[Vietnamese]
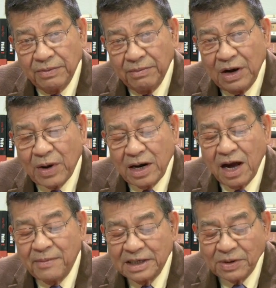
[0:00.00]
bên ngoài
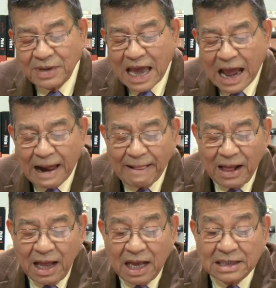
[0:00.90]
đường và trong nhà
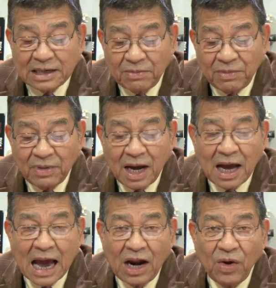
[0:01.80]
trong
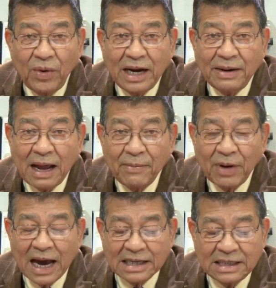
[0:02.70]
à, Halloween
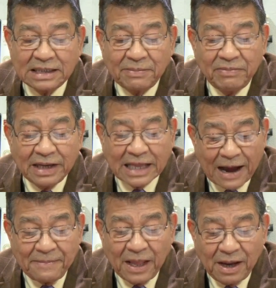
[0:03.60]

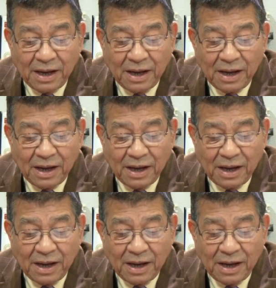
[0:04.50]
1918